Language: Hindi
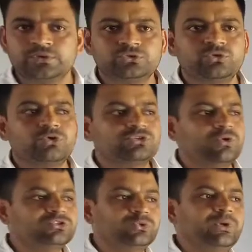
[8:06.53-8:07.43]
तो कुछ ना
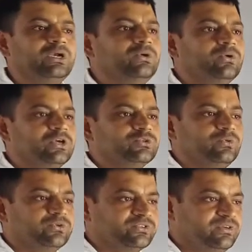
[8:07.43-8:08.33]
कुछ तो वैल्यू होगी उस
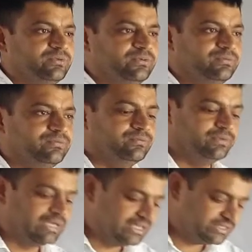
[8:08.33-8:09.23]
फोर्स के भी
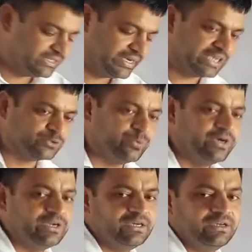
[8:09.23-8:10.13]
लिख लीजिए नेक्स्ट
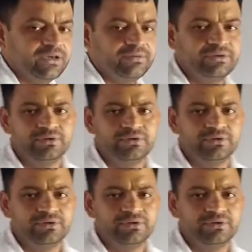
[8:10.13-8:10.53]
पॉइंट डालिएगा भी